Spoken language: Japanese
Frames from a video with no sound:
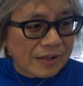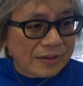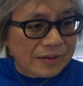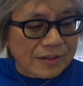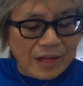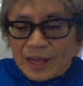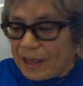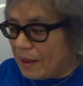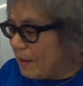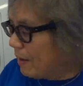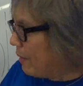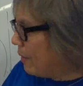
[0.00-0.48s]

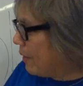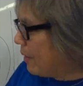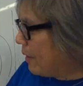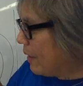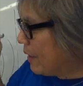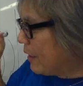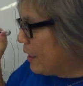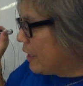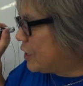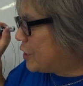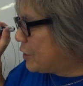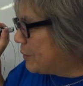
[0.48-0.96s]
で
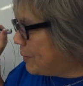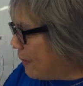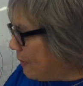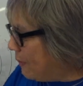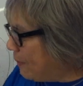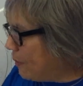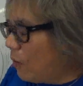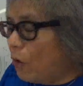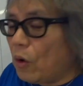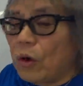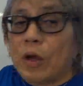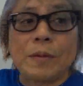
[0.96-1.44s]
一
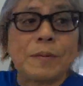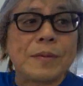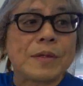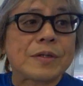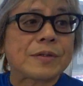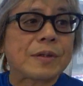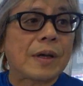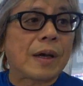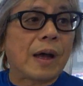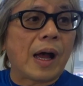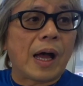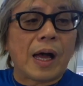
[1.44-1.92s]
番多い
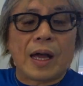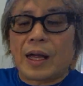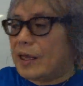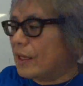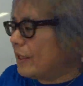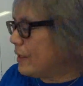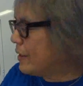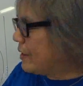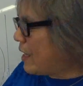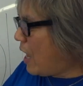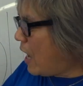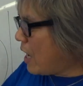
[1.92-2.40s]
ミスは
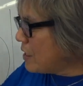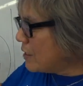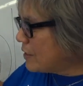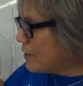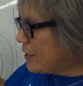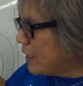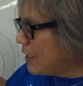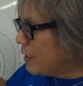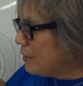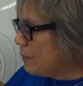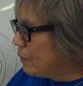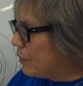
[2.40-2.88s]
南
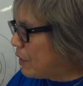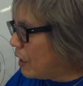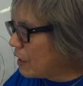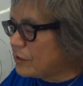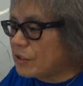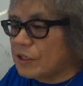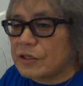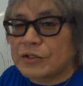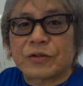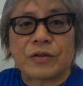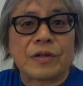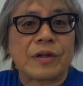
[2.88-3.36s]
西に向かっ
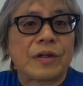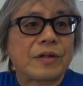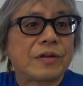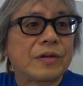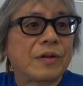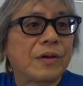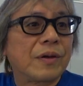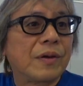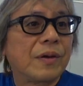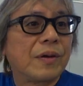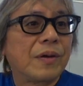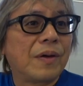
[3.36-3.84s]
ちゃう人いるんです
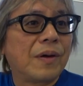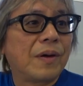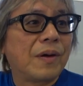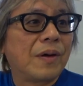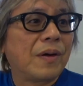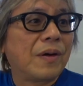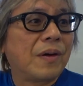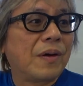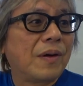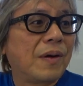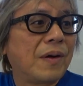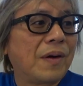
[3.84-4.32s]
よ
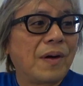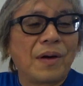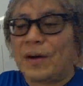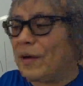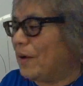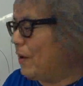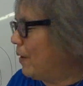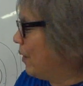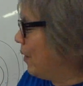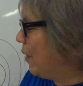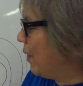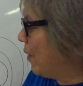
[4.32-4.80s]

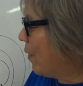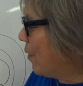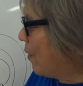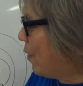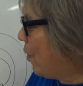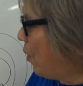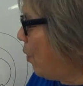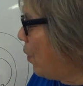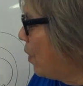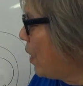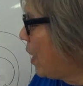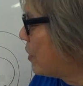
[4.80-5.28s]

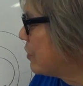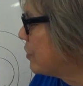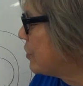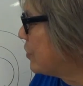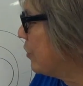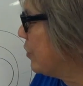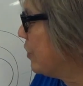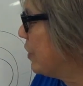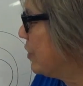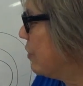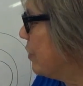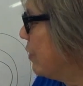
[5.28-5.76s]
口角し
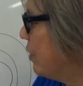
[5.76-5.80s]
てもいいんです